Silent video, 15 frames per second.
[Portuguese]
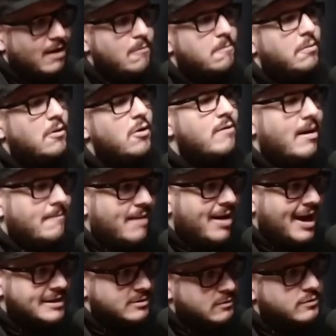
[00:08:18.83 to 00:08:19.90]
e dar um pouco a
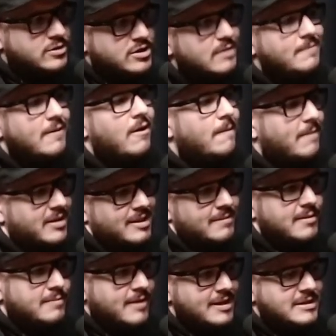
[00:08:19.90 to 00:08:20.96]
mais, eu consigo pegar o
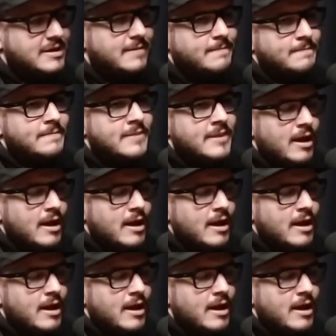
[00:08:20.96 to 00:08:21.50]
apartamento, porque assim,